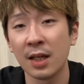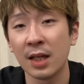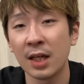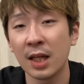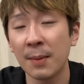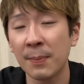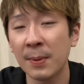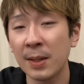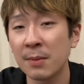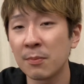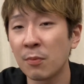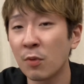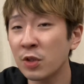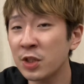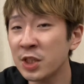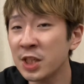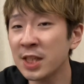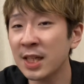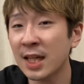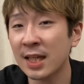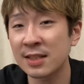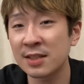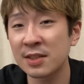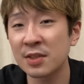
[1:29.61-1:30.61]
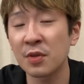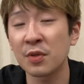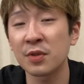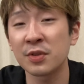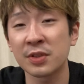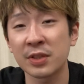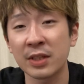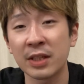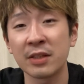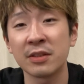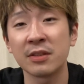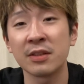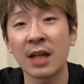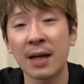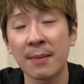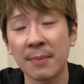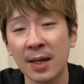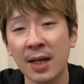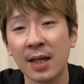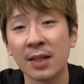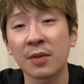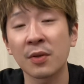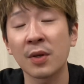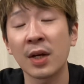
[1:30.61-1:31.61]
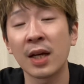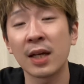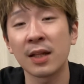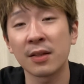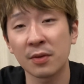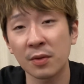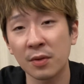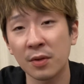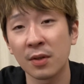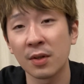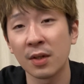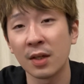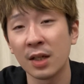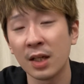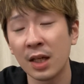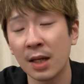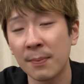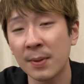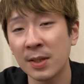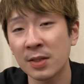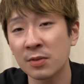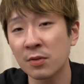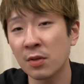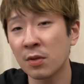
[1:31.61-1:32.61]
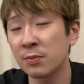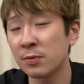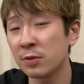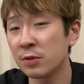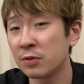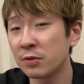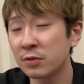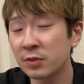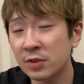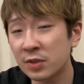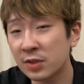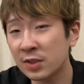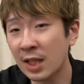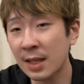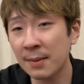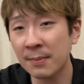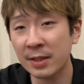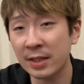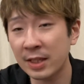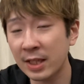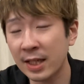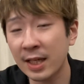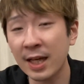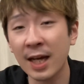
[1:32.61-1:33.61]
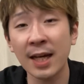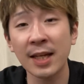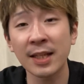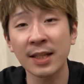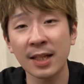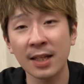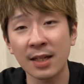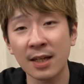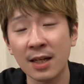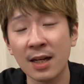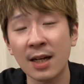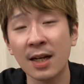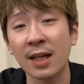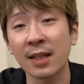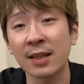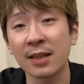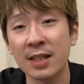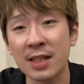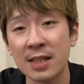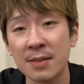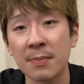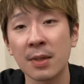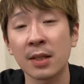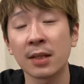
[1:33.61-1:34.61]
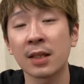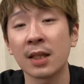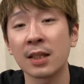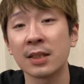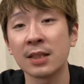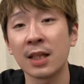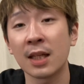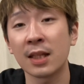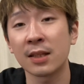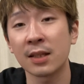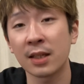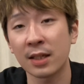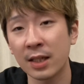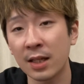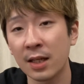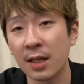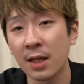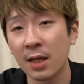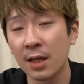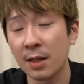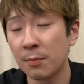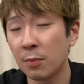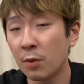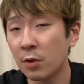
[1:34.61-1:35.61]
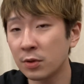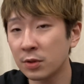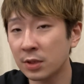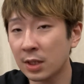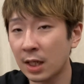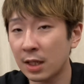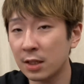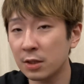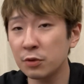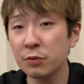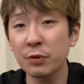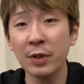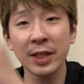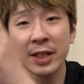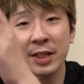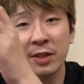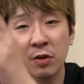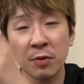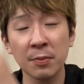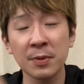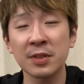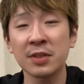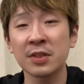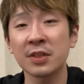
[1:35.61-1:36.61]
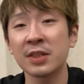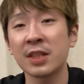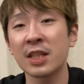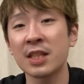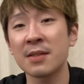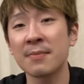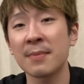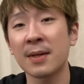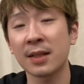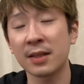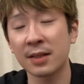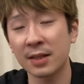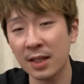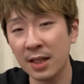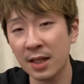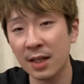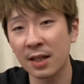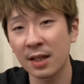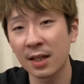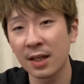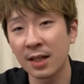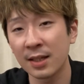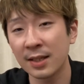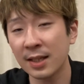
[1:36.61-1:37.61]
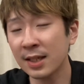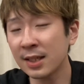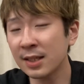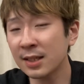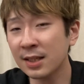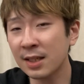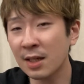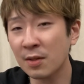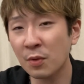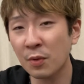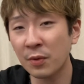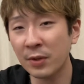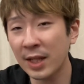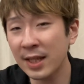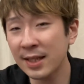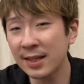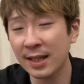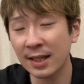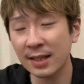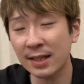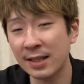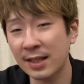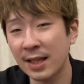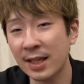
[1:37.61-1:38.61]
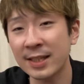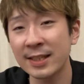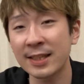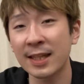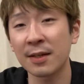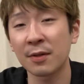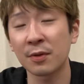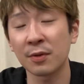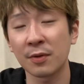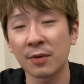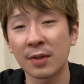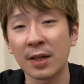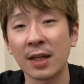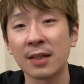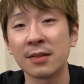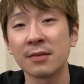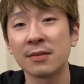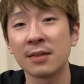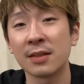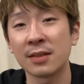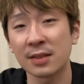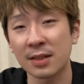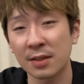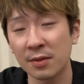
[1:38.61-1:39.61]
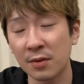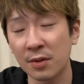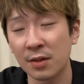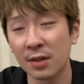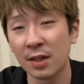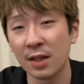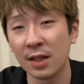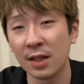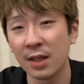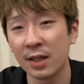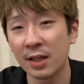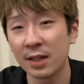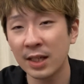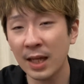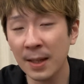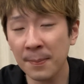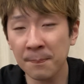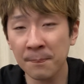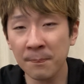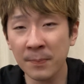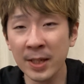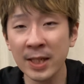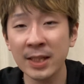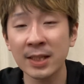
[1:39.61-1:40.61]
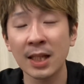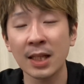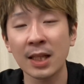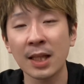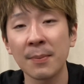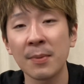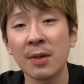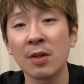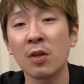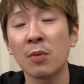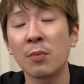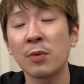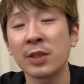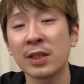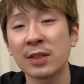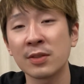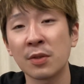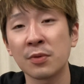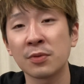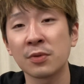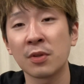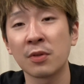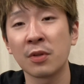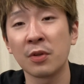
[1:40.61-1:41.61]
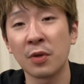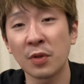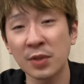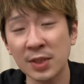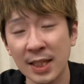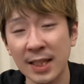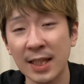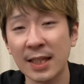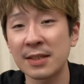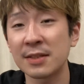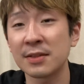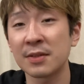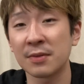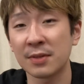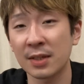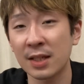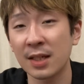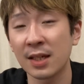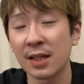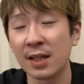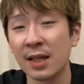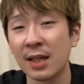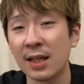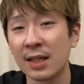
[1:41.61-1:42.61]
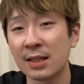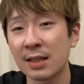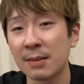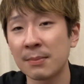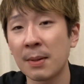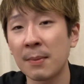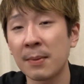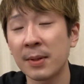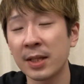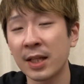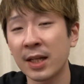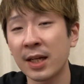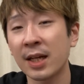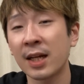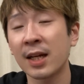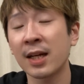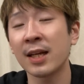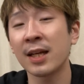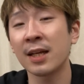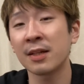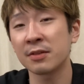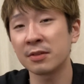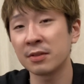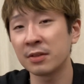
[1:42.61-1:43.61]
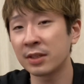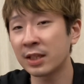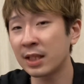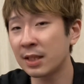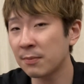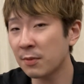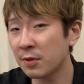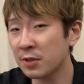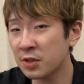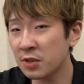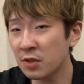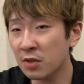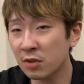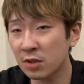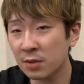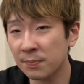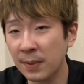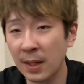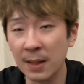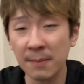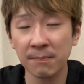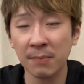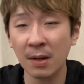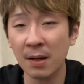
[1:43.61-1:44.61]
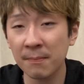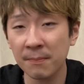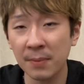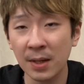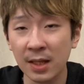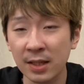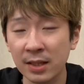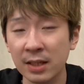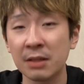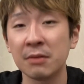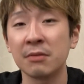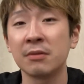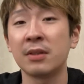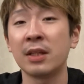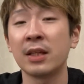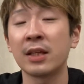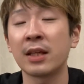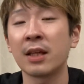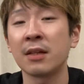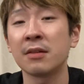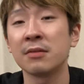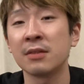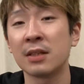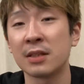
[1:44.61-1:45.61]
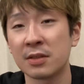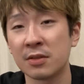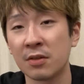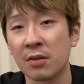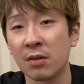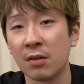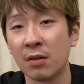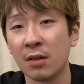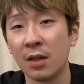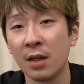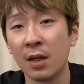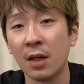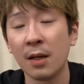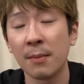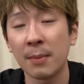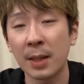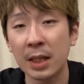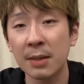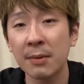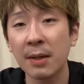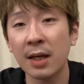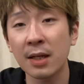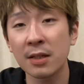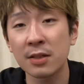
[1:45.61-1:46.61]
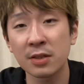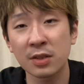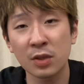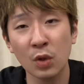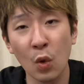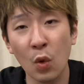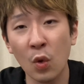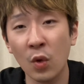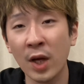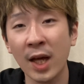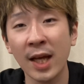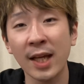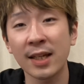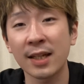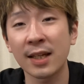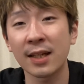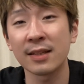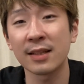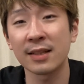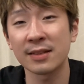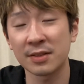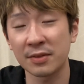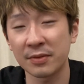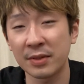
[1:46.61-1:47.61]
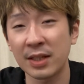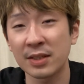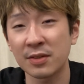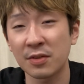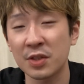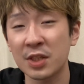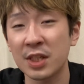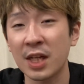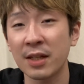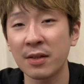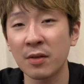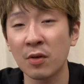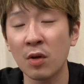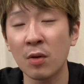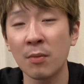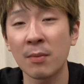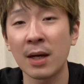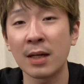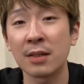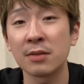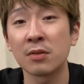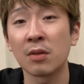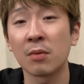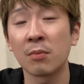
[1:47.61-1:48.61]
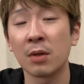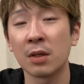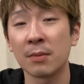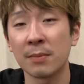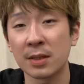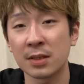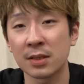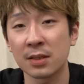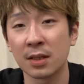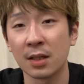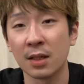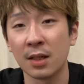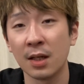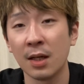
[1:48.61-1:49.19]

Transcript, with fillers: やっぱり持ちが強すぎるラバーとかだと、やっぱりその分打つたびに回転がかかってしまったりであったり、ボールが上に飛びすぎてしまってなかなか連打ってできないことがあるんですけど、やっぱり縦目の表ソフトの良さですよね。球離れが速く気持ちよくパンパンパンって打っていけるんですよ。いわゆる爽快感ですよね。そちらの方があると思います。